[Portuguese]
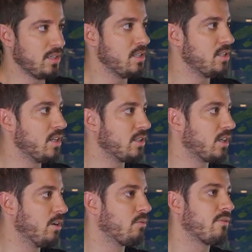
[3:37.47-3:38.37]
a gente deixa
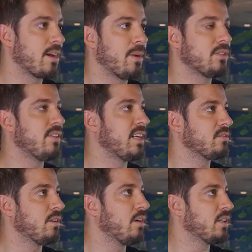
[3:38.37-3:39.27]
aqui o que ficar mais
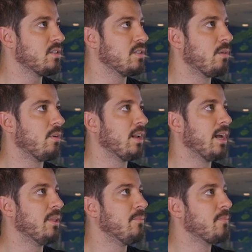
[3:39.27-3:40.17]
fácil na hora a gente dá uma
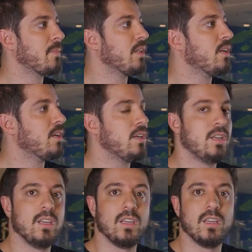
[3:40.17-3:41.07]
olhada
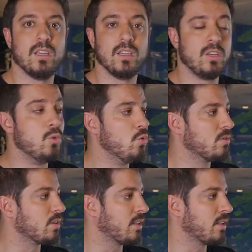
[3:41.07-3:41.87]
e, e usa,